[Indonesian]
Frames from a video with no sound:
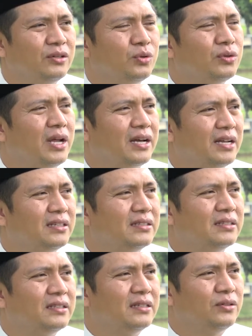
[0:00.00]

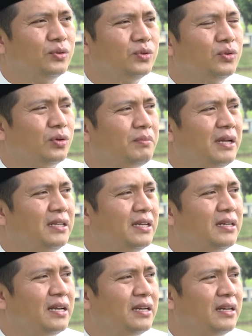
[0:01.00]
gunakan untuk
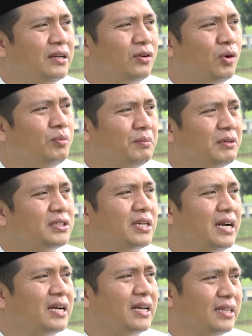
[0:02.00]
kemandirian ekonomi
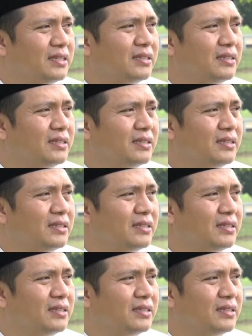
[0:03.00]
masyarakat.